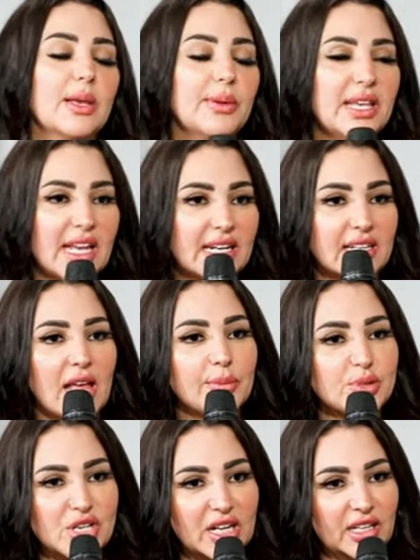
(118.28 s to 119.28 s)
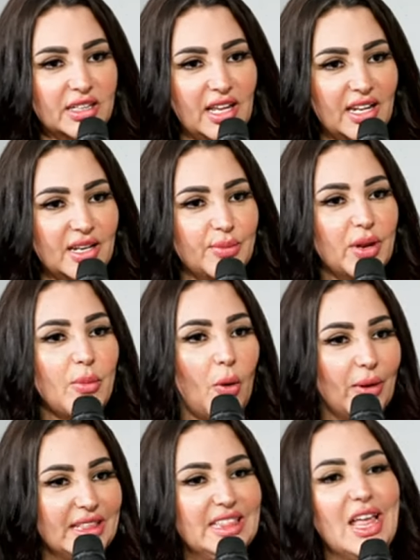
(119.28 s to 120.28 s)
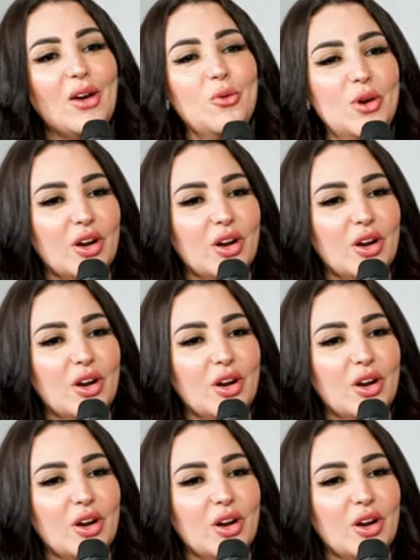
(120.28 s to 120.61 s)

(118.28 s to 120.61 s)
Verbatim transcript: يكسبك يعني ده بشكل تاني بالموده